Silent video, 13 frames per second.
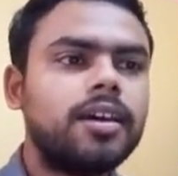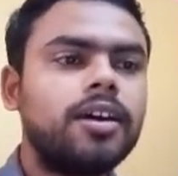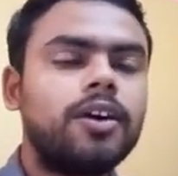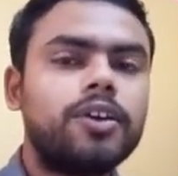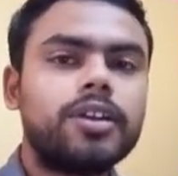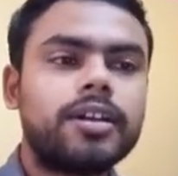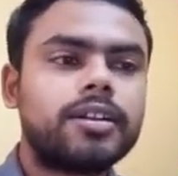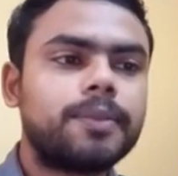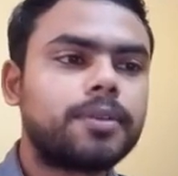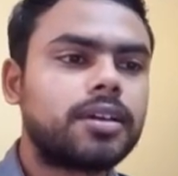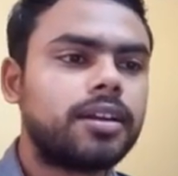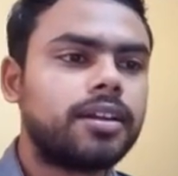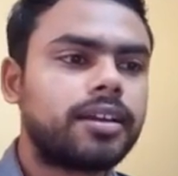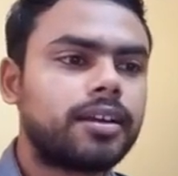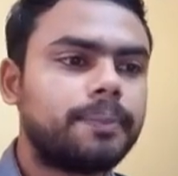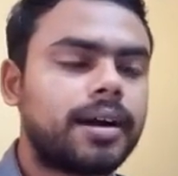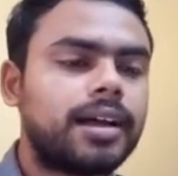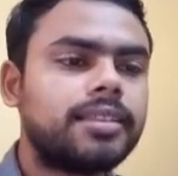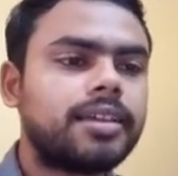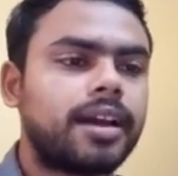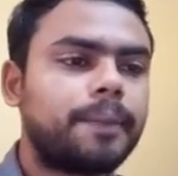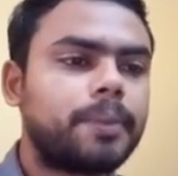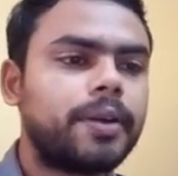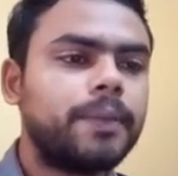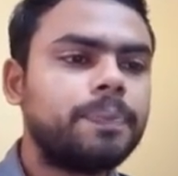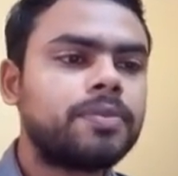और अटैम्प्ट करने के बाद यहाँ
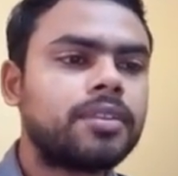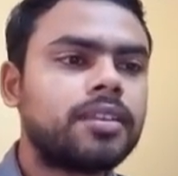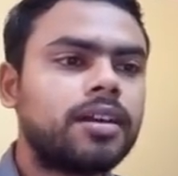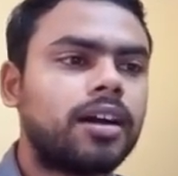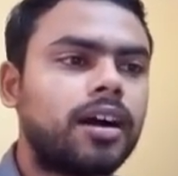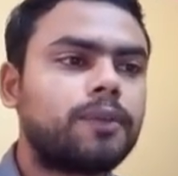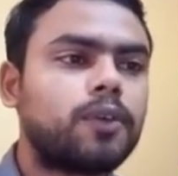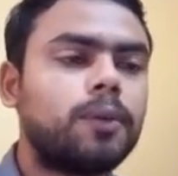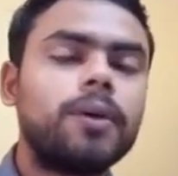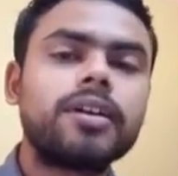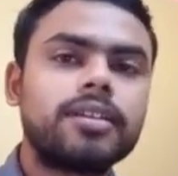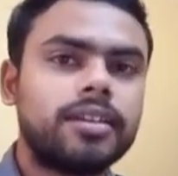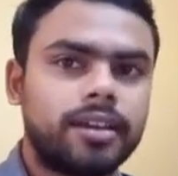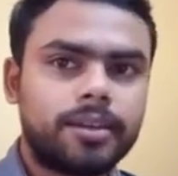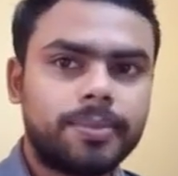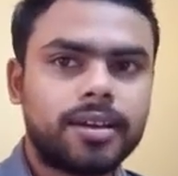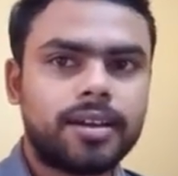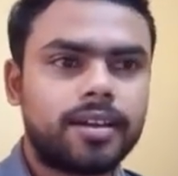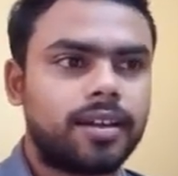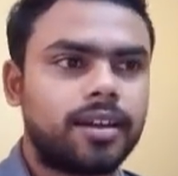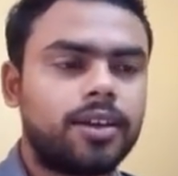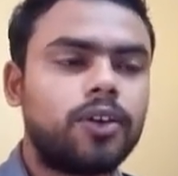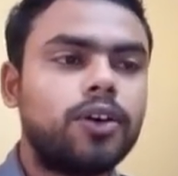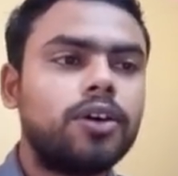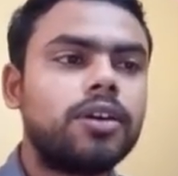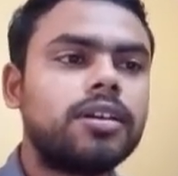पे आपको वो क्लियर भी करना है
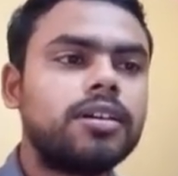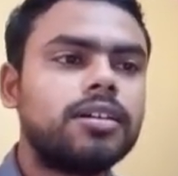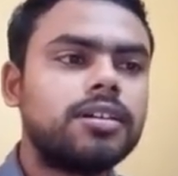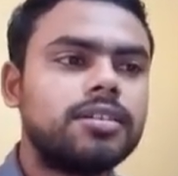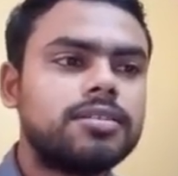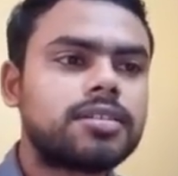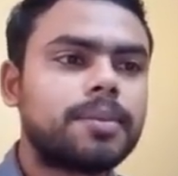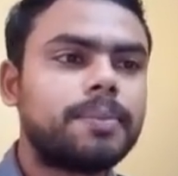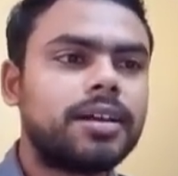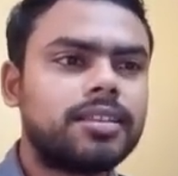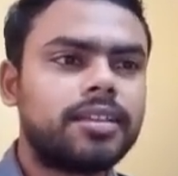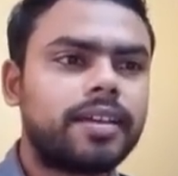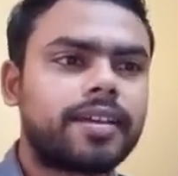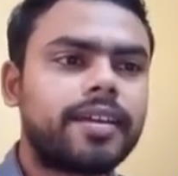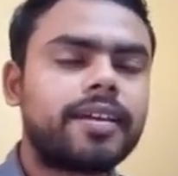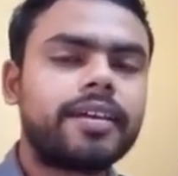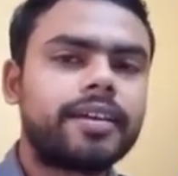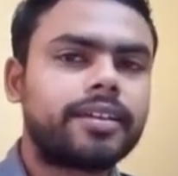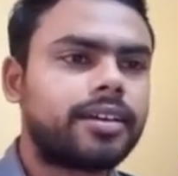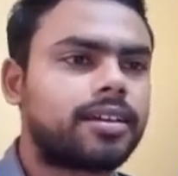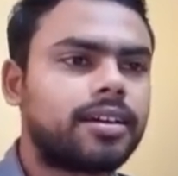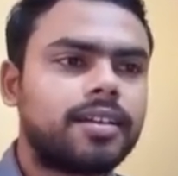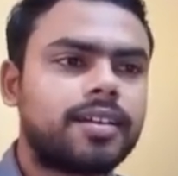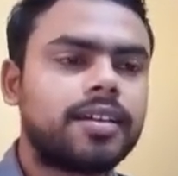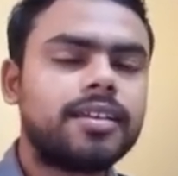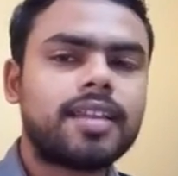और इसके बाद एक एक एक एक
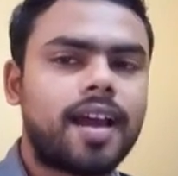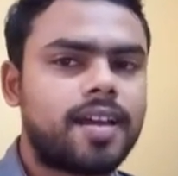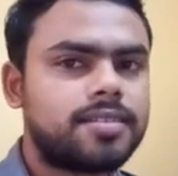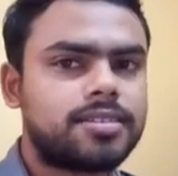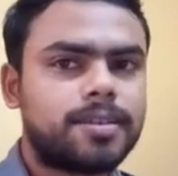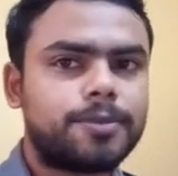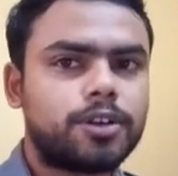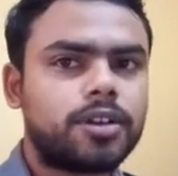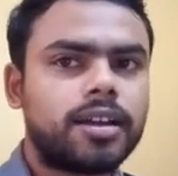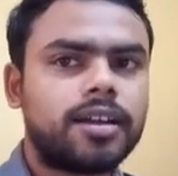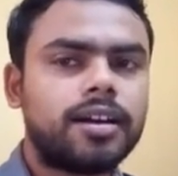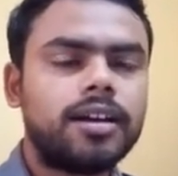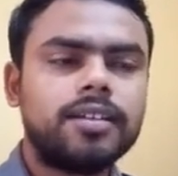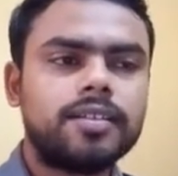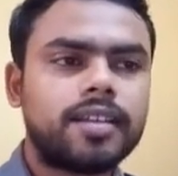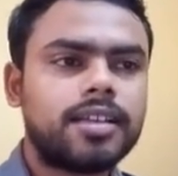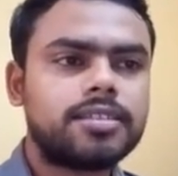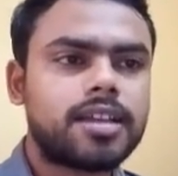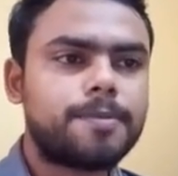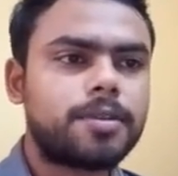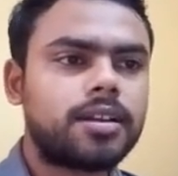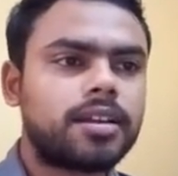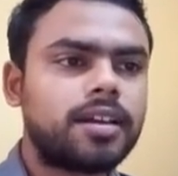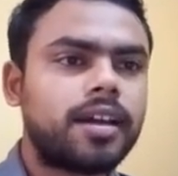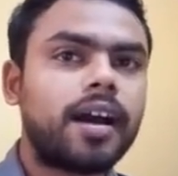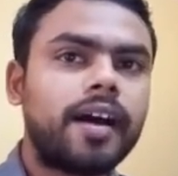करके नाइन चैप्टर रहेगा नाइन चैप्टर
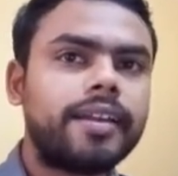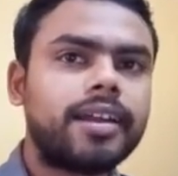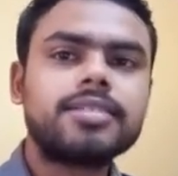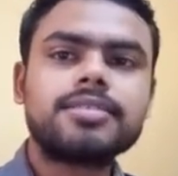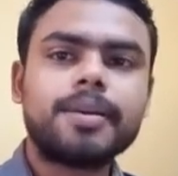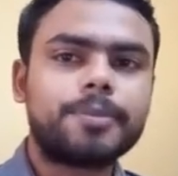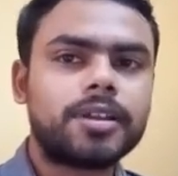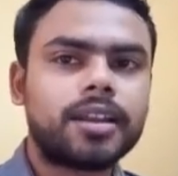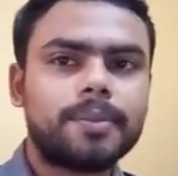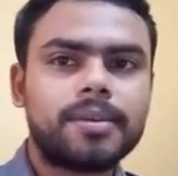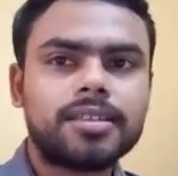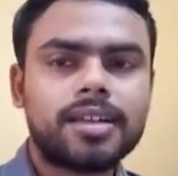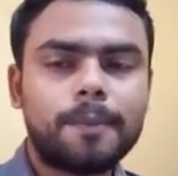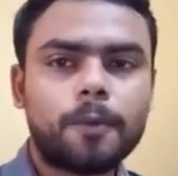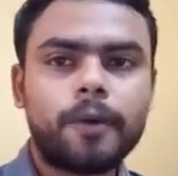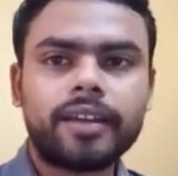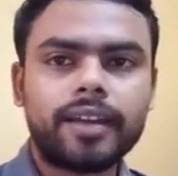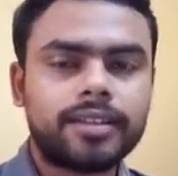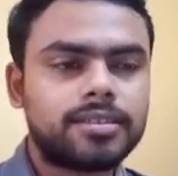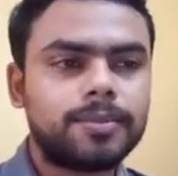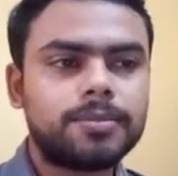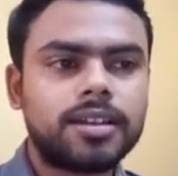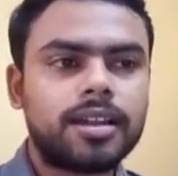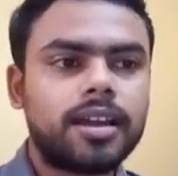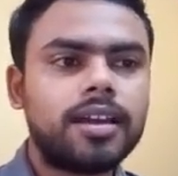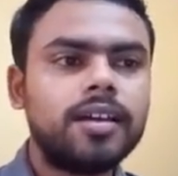के हर एक चैप्टर के बाद आपको एक एग्ज़ाम
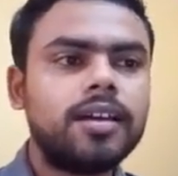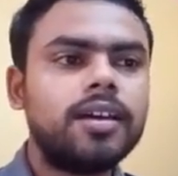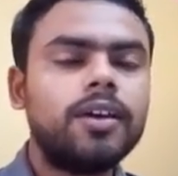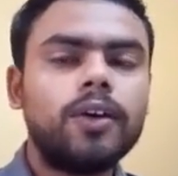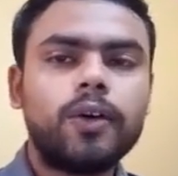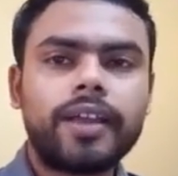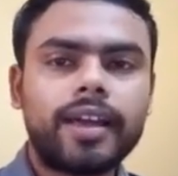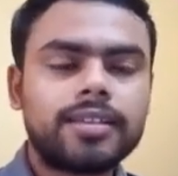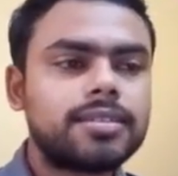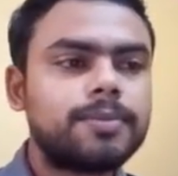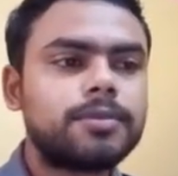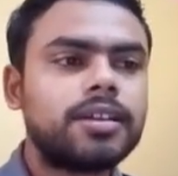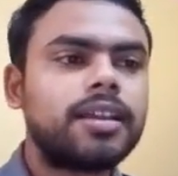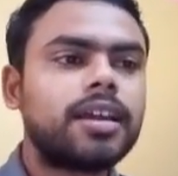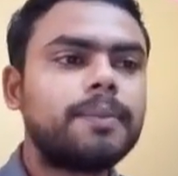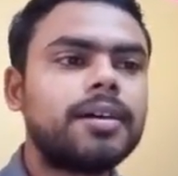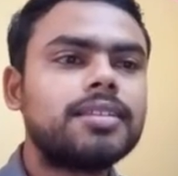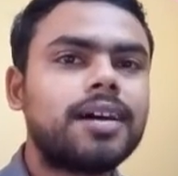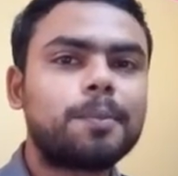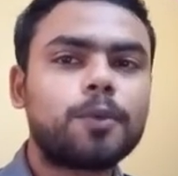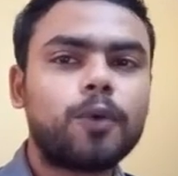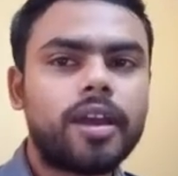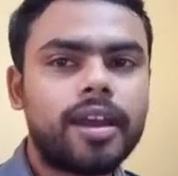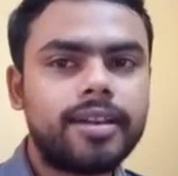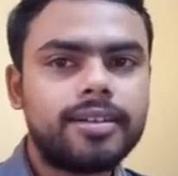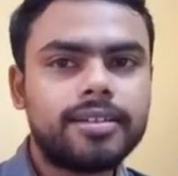देना है और एग्ज़ाम देने के बाद आपको
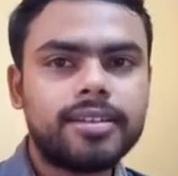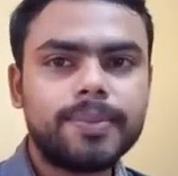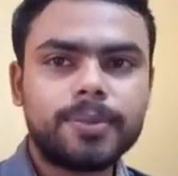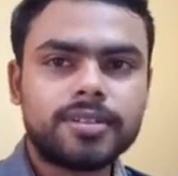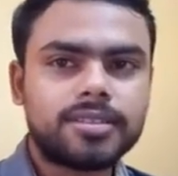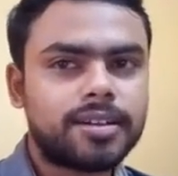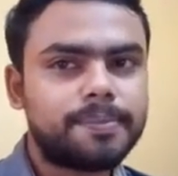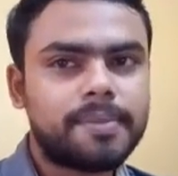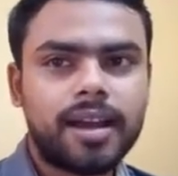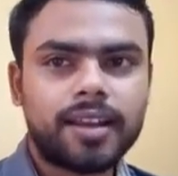एट्टी परसेंट मार्क